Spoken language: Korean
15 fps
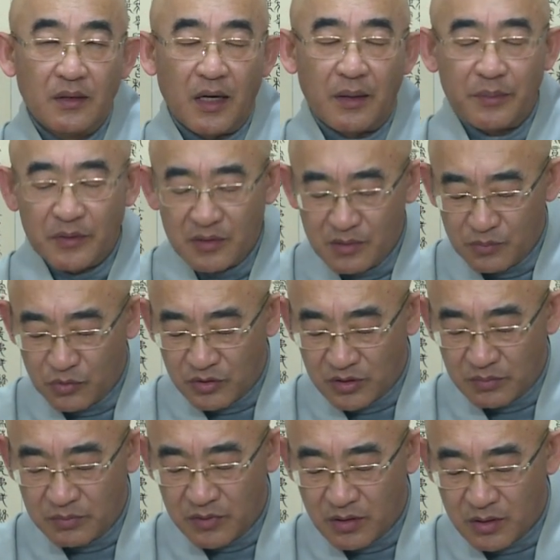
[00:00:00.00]
아버님
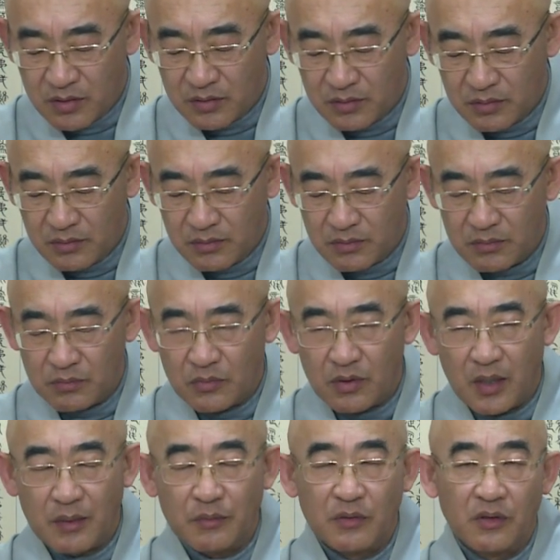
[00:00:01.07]
오시면
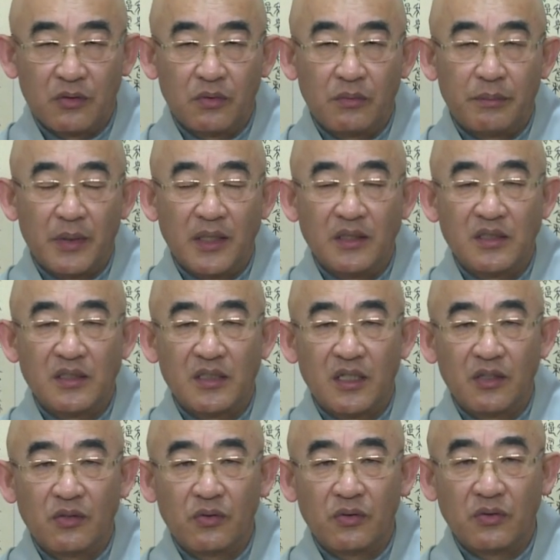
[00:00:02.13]
아무래도
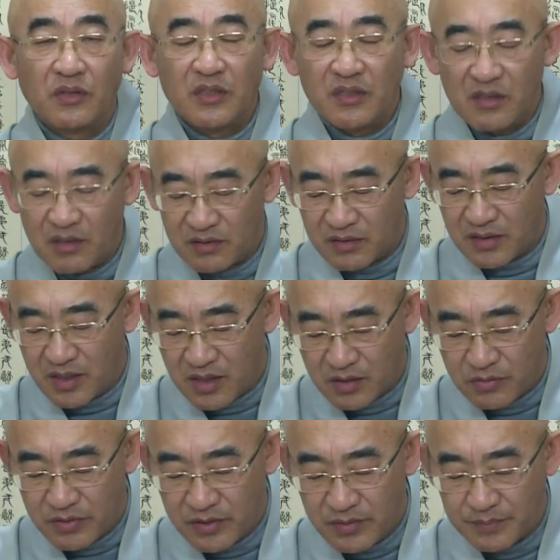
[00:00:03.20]
반찬도 신경 써야 하고
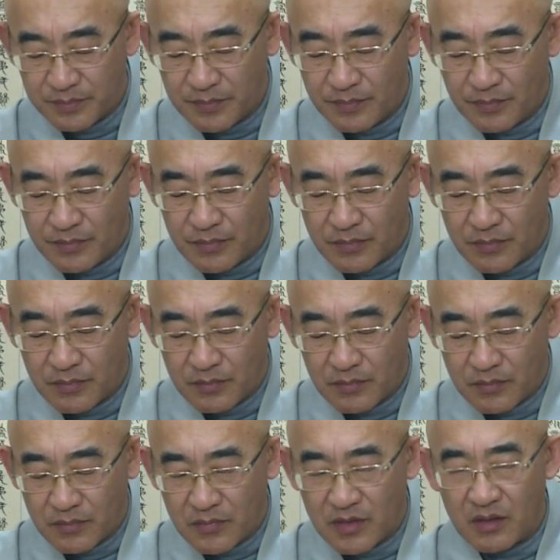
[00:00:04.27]

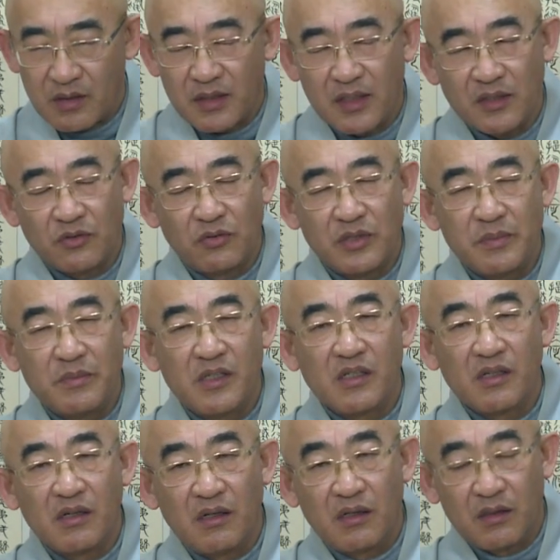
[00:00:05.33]
여러 가지로 힘들
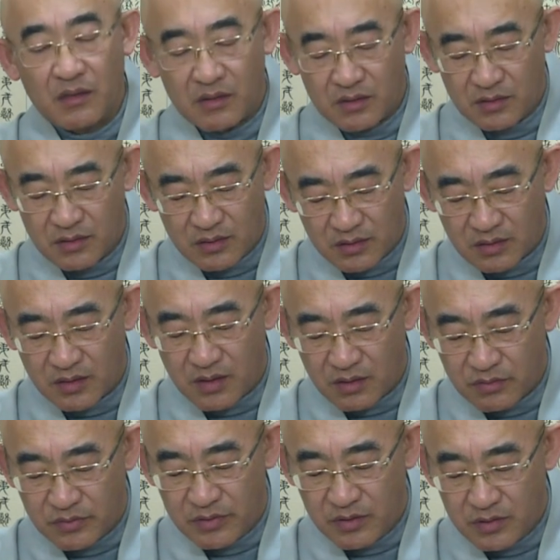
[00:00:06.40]
것
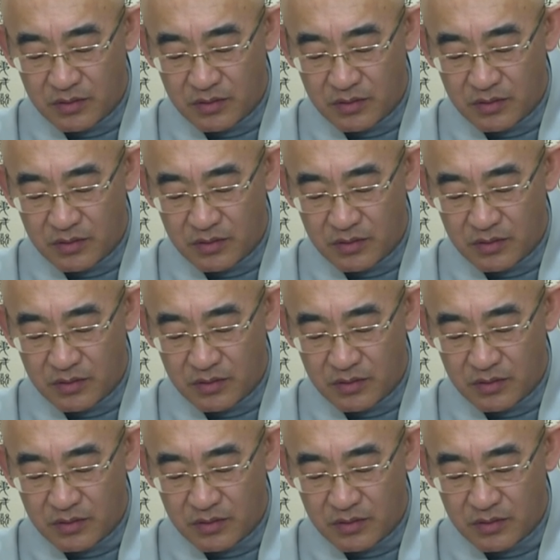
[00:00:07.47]
같더라고요.